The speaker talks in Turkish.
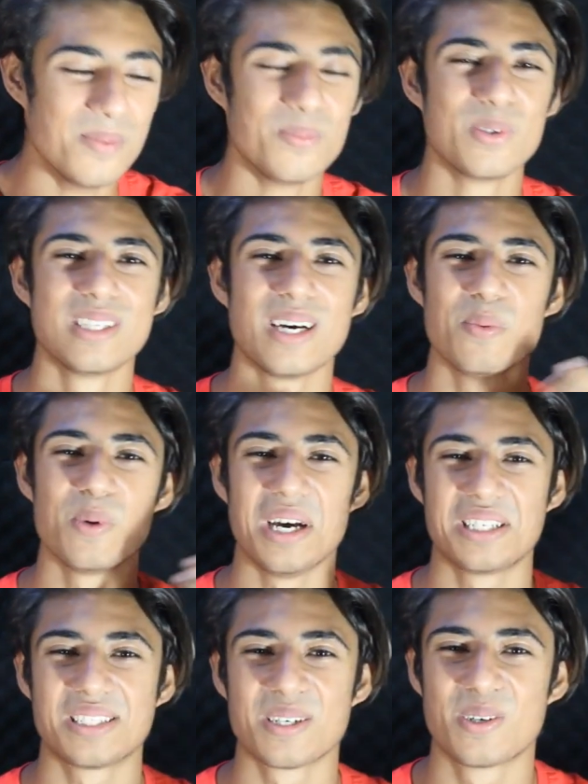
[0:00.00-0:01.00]
Burada bu
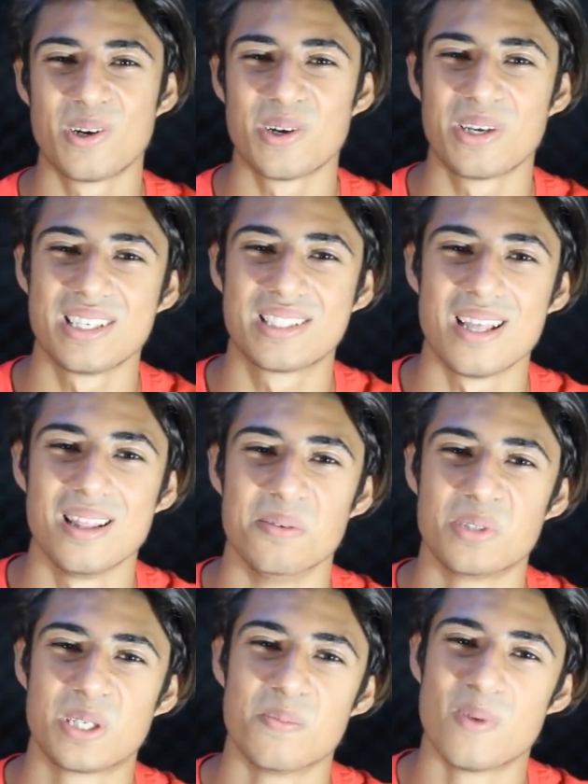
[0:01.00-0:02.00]
yaşta Grogu'ya
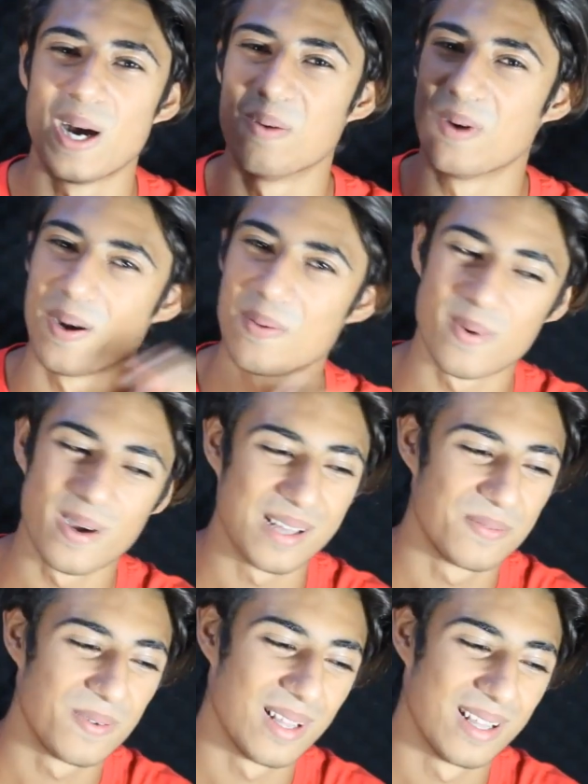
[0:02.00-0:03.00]
sallamışım baymayan
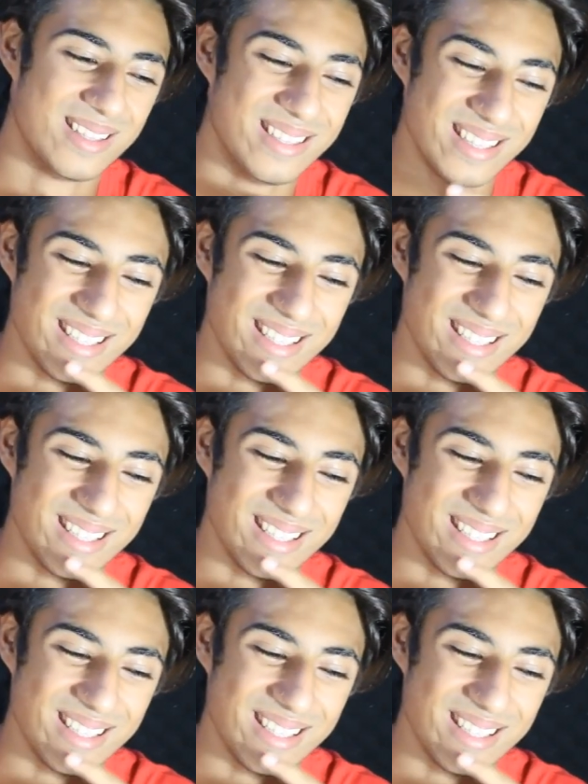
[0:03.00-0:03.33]
bayan falan